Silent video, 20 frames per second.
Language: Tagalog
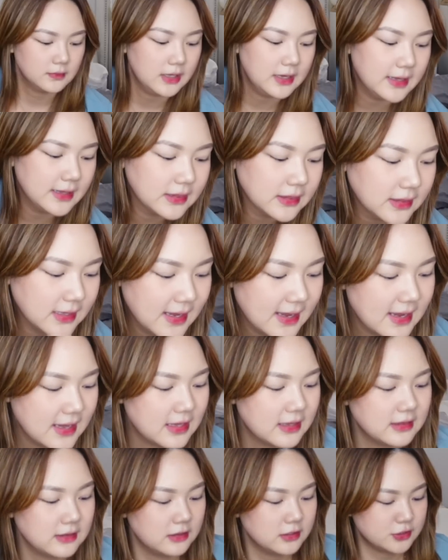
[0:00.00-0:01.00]
And
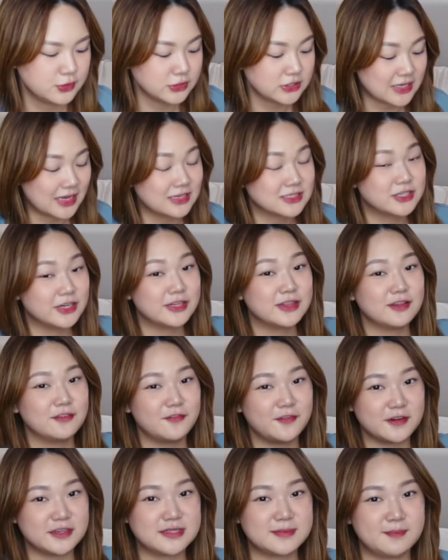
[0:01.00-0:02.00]
then, this was actually the
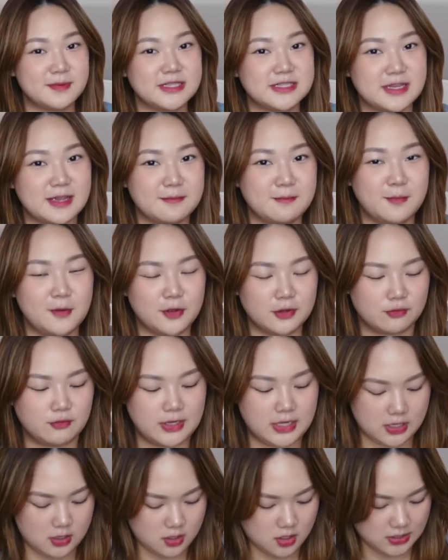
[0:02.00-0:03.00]
first piece I bought when
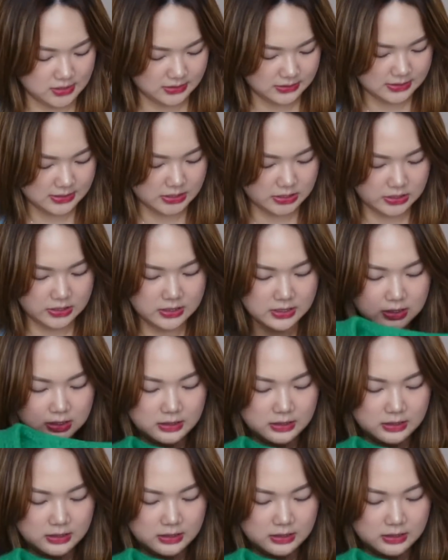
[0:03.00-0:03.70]
I got there.